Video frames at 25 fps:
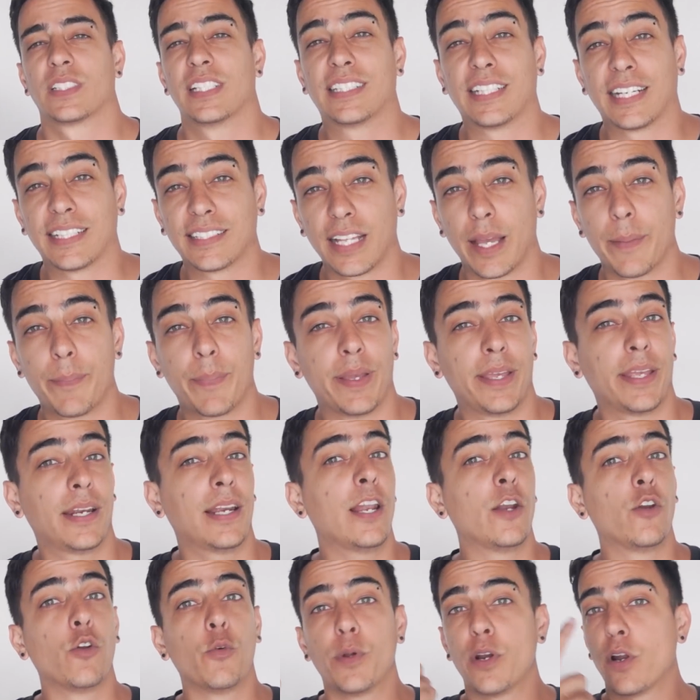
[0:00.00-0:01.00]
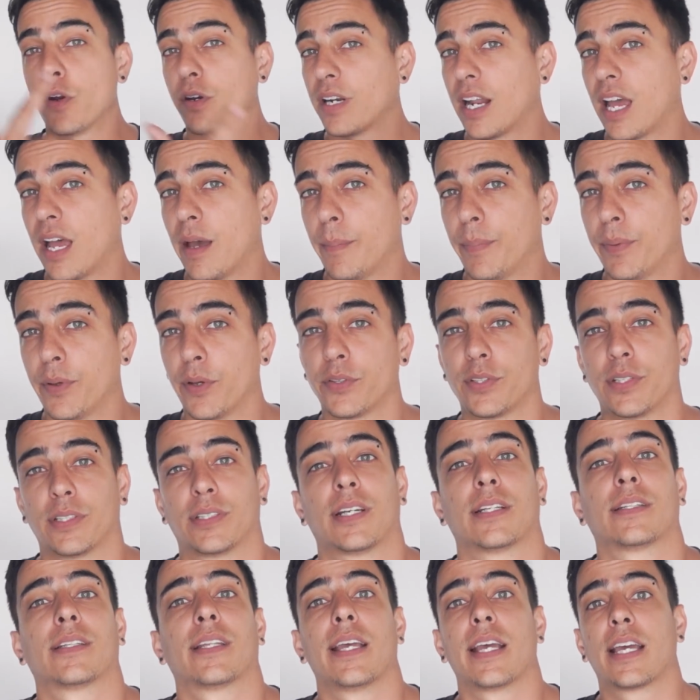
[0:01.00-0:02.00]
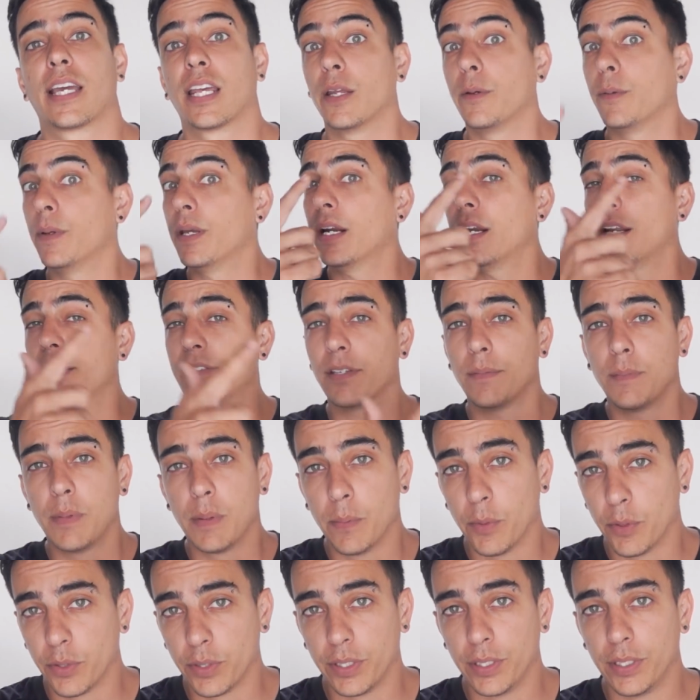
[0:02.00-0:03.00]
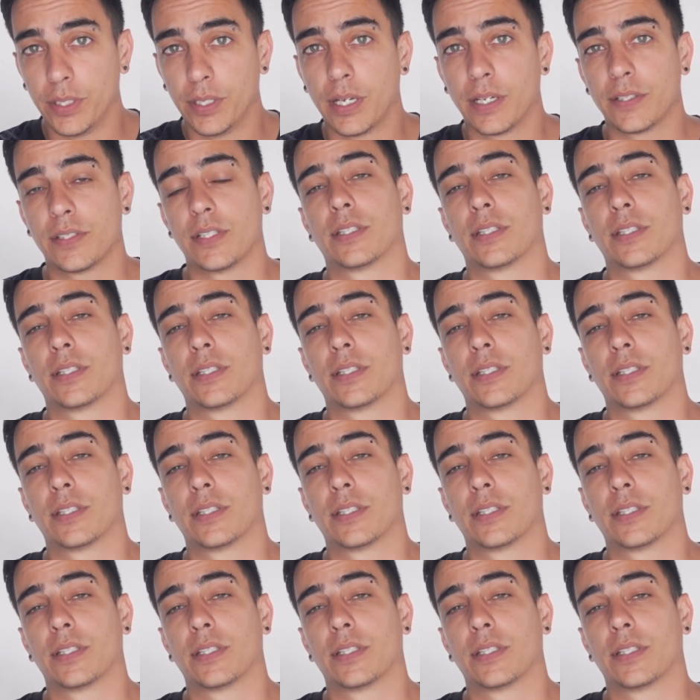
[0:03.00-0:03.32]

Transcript: Se trata de pedirle el número rápido, se trata de escribirle ese mismo día,